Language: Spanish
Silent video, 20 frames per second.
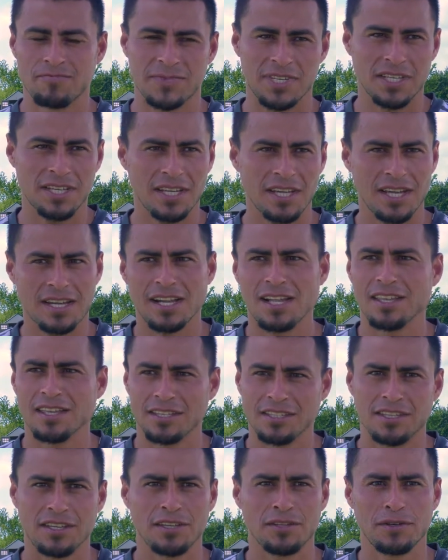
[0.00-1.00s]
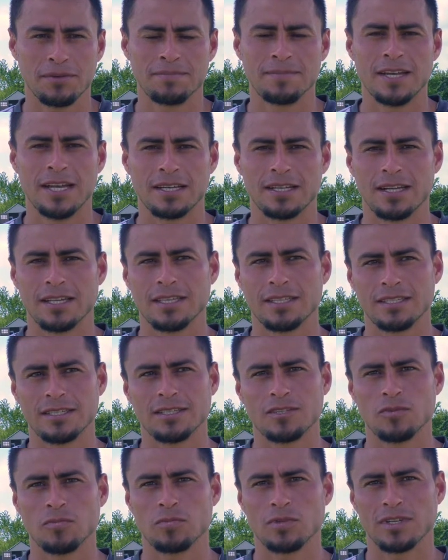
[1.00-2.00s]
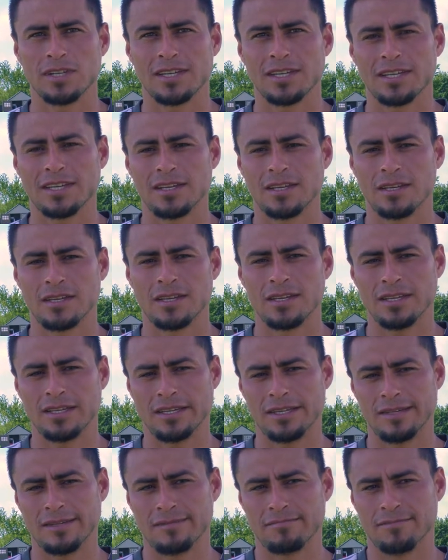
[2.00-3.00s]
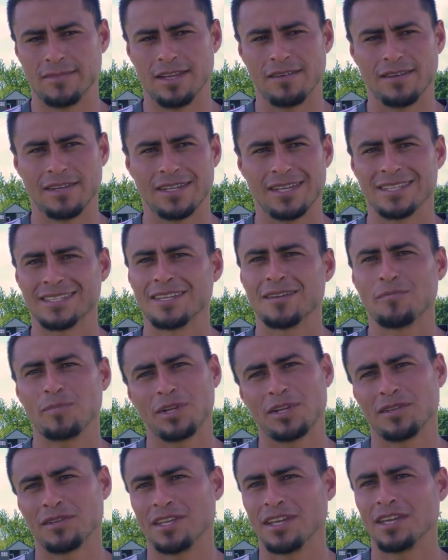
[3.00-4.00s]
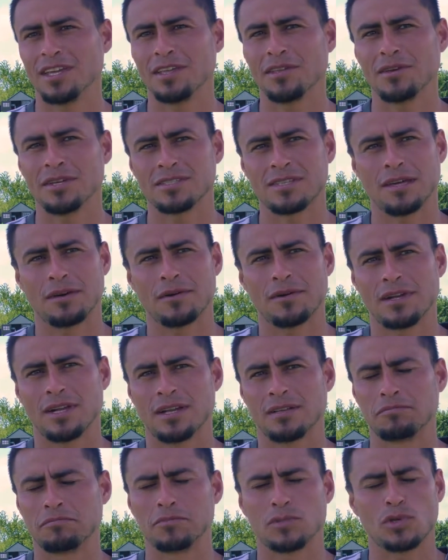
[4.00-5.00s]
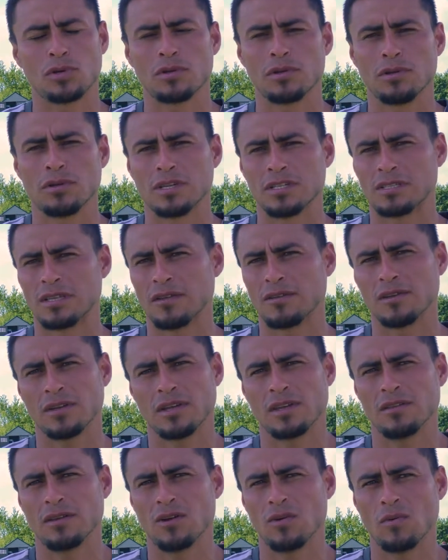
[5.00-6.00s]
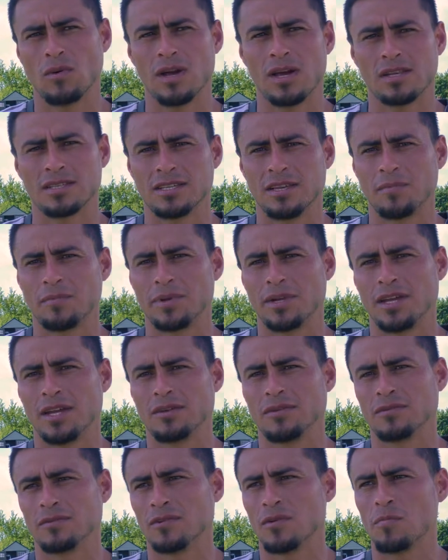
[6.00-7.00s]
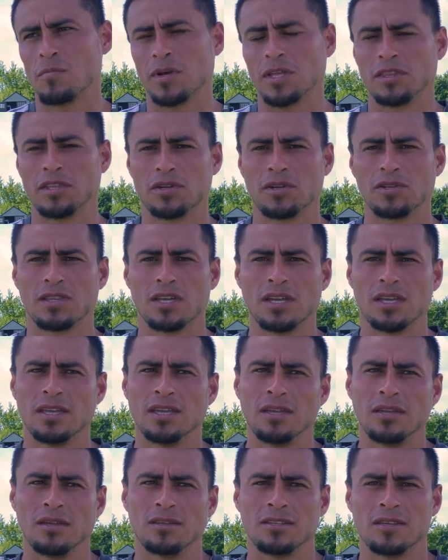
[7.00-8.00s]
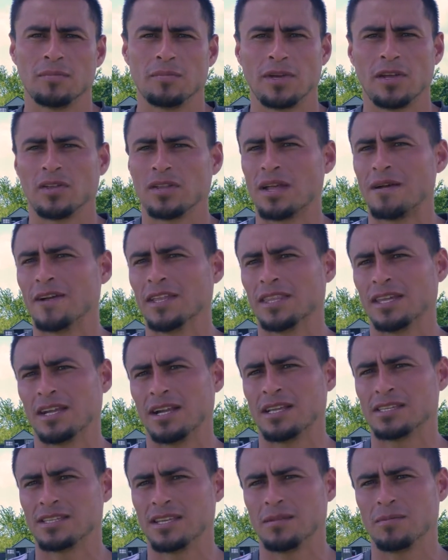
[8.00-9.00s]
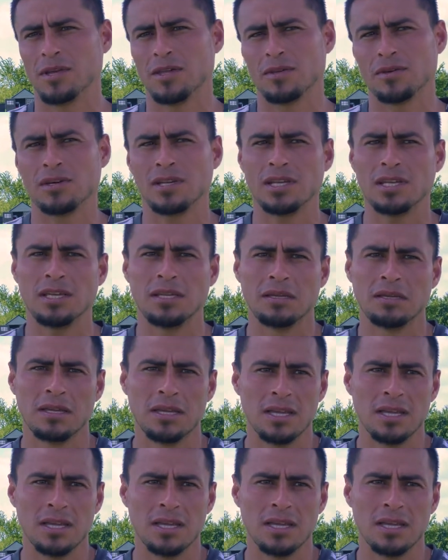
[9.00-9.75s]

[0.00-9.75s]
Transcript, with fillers: Sí, agradecido, agradecido porque eh, la verdad siempre donde he ido hasta ahora, en todos los estados que he ido a jugar, siempre hay un compatriota ahí, siempre hay una bandera del Salvador y